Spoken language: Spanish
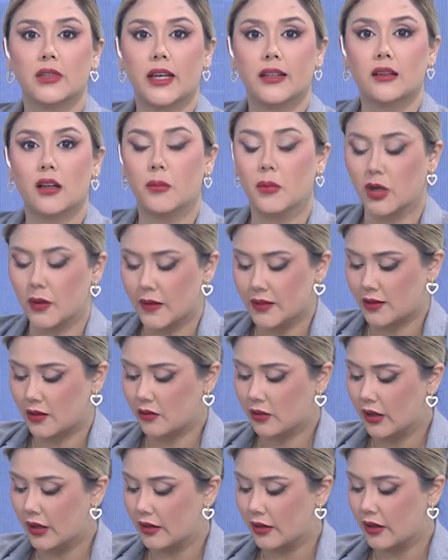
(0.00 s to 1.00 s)
Estamos
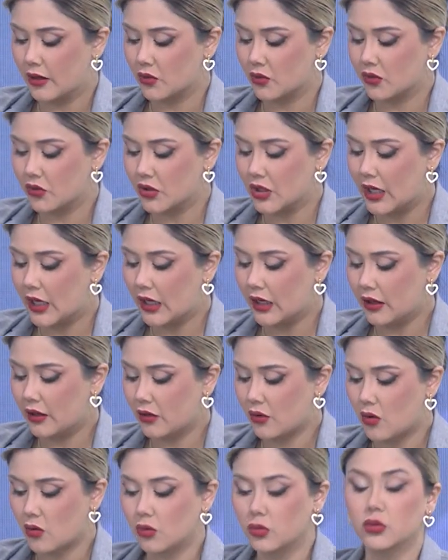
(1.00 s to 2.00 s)
revisando las redes sociales.
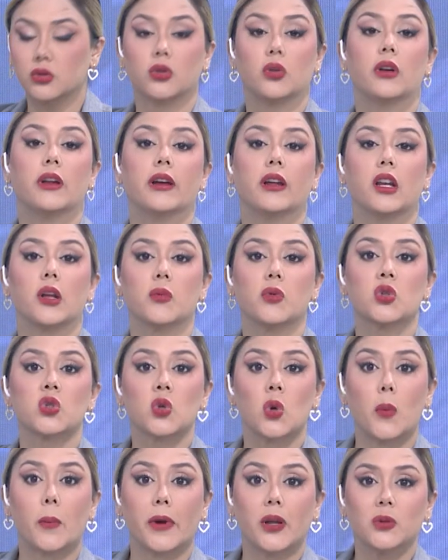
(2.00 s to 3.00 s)
Con gusto leeremos
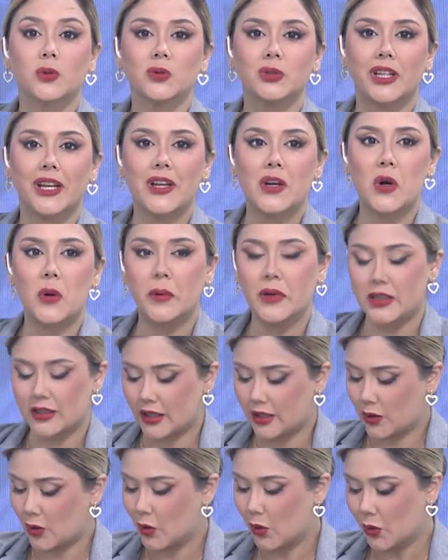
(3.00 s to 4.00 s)
sus preguntas y
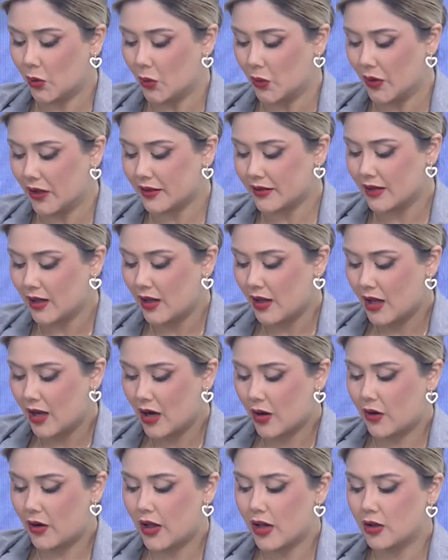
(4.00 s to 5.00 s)
comentarios o dudas
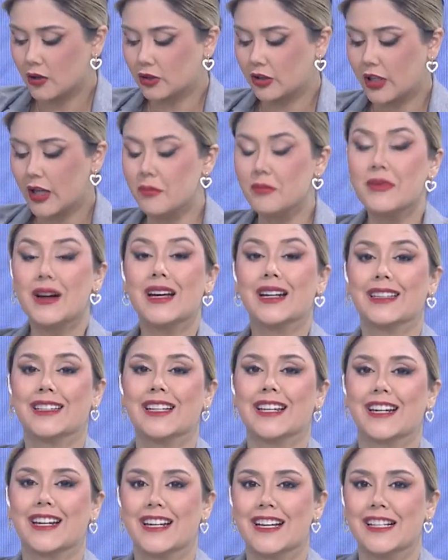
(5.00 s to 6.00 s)
con la doctora Marta
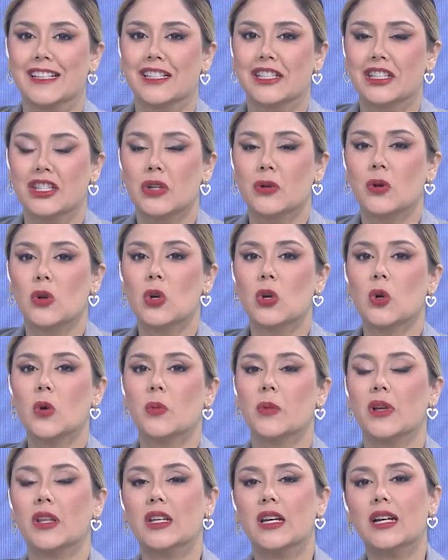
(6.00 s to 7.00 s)
Hernández, neurólogo
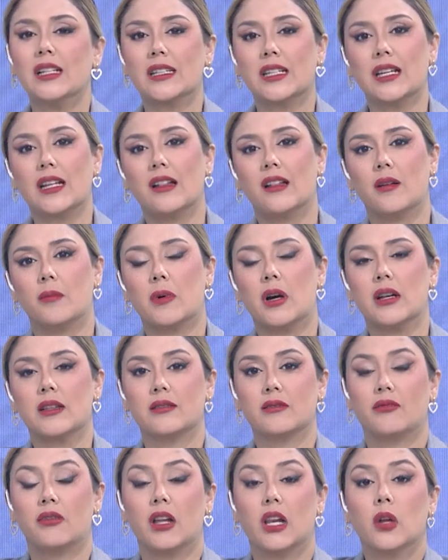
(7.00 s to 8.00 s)
pediatra y además
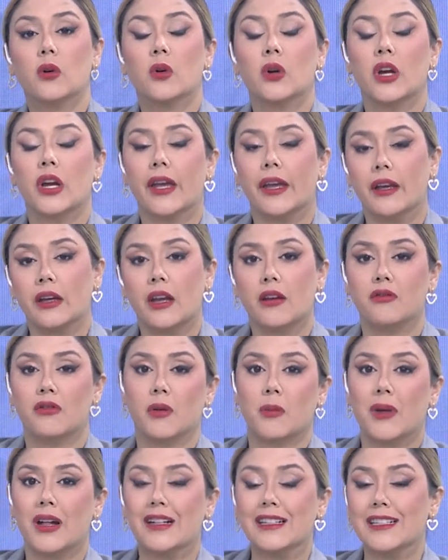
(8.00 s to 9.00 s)
fellow en
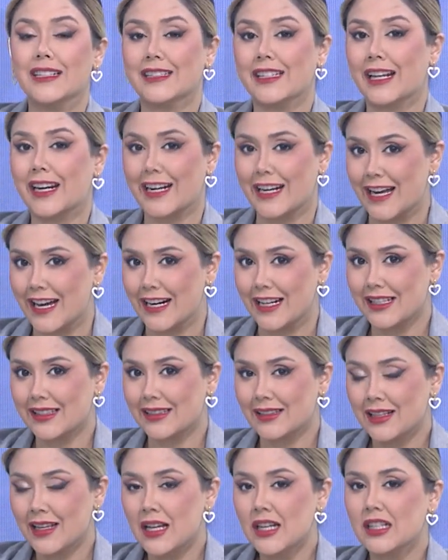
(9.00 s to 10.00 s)
enfermedades
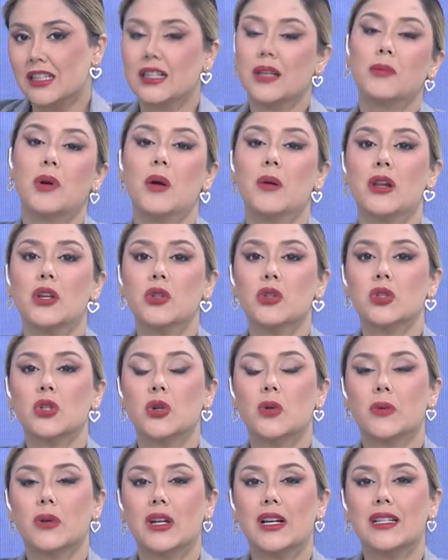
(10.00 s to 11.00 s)
raras. Estamos hablando
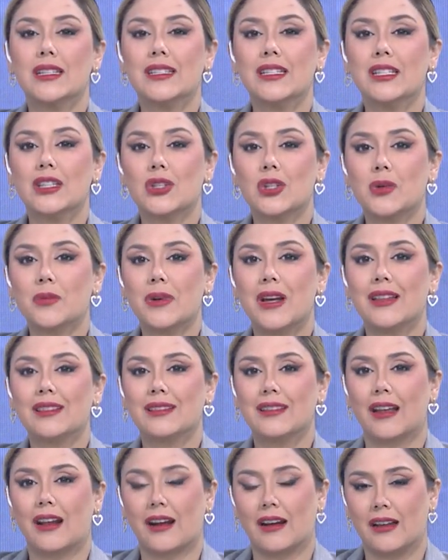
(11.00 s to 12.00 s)
sobre el síndrome
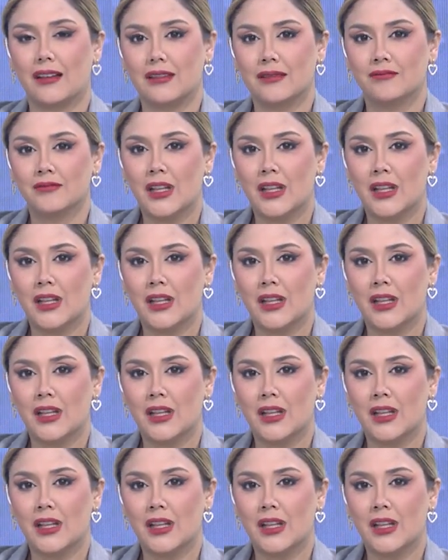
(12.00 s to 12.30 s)
de red,